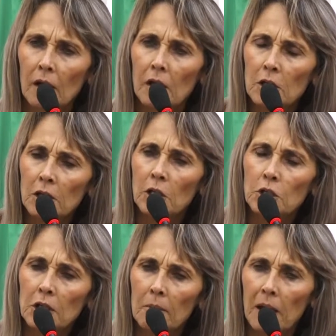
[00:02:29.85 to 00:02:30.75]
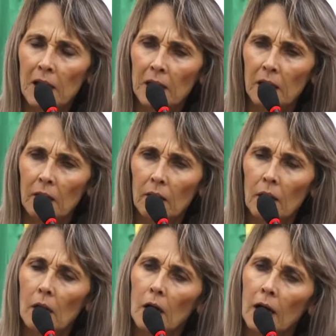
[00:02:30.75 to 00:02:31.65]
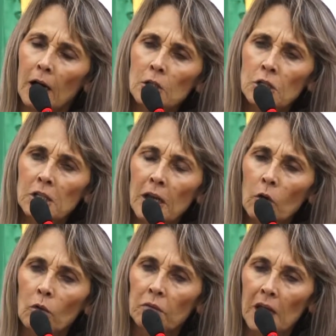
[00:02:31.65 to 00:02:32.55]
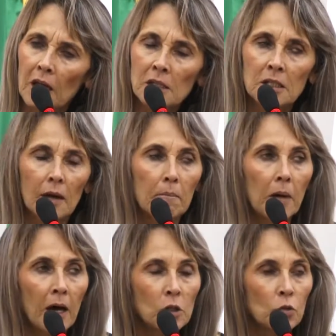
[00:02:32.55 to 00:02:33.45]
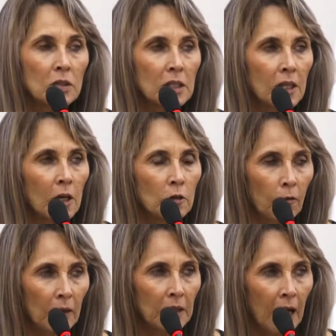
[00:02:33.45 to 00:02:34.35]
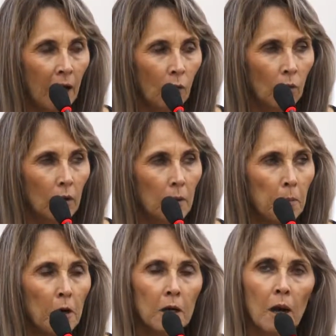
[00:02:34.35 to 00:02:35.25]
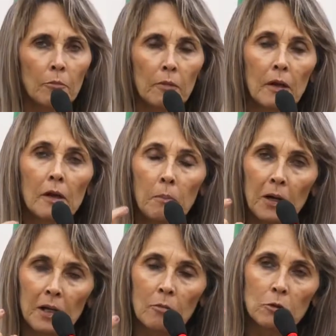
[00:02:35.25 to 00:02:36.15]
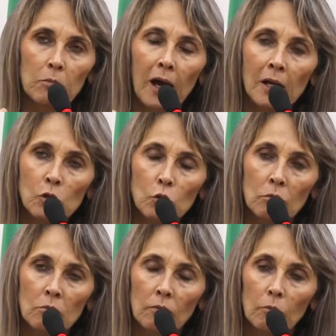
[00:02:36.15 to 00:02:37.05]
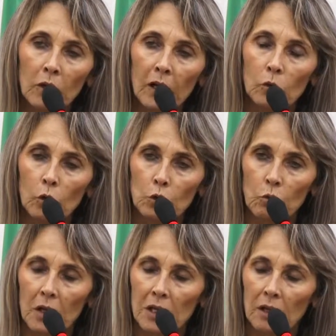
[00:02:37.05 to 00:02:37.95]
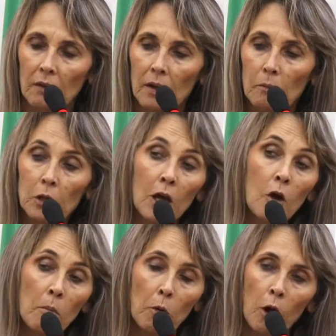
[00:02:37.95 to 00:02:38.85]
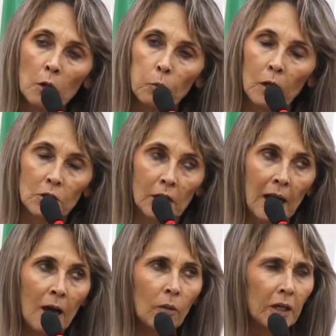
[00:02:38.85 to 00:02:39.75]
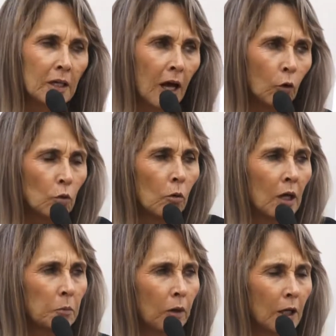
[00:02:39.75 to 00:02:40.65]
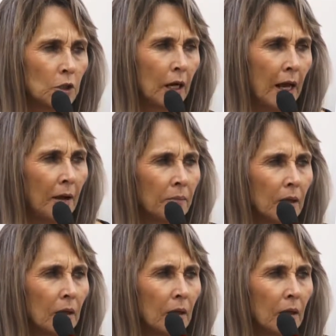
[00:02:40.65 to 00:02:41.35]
e Jardim América. Antes que aconteça mais um acidente fatal e, percam, e perdemos mais um morador de Guaíra. Porque eu moro por lá de lá, o Agnaldo mora por lá de lá,